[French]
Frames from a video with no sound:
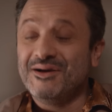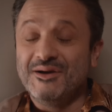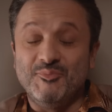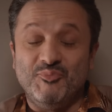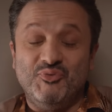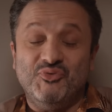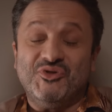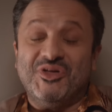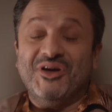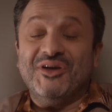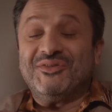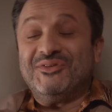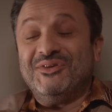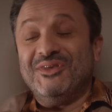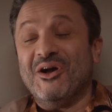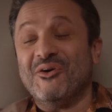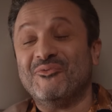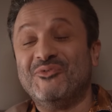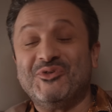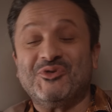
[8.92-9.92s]
Mon oncle a dit. S'il
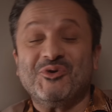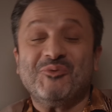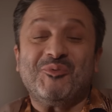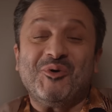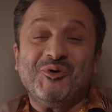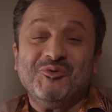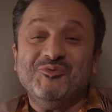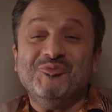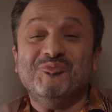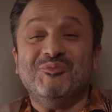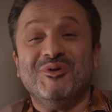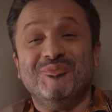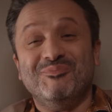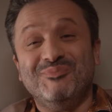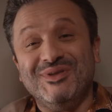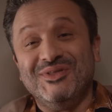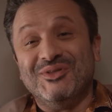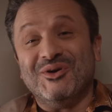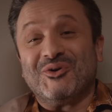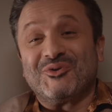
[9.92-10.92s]
a envie de se prendre une bonne
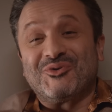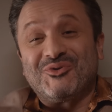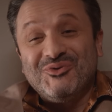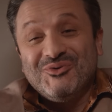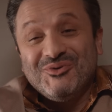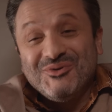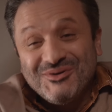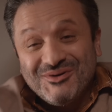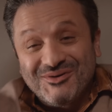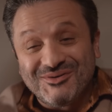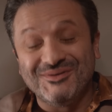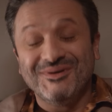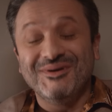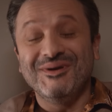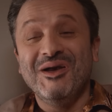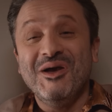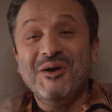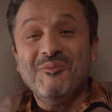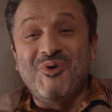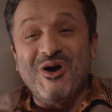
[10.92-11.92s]
gros mot, gros mot.
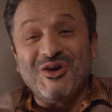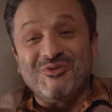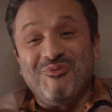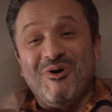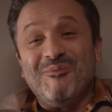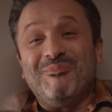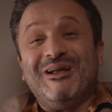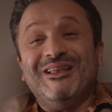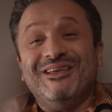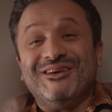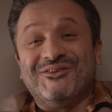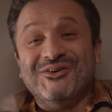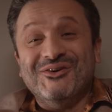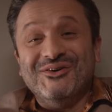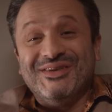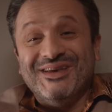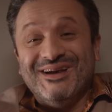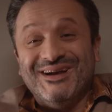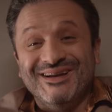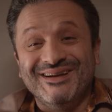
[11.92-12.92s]
je Gros
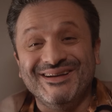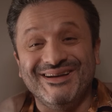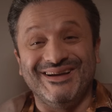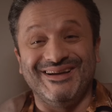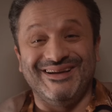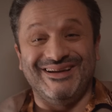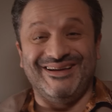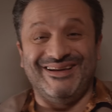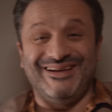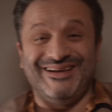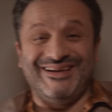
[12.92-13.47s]
mot. Ma tante s'est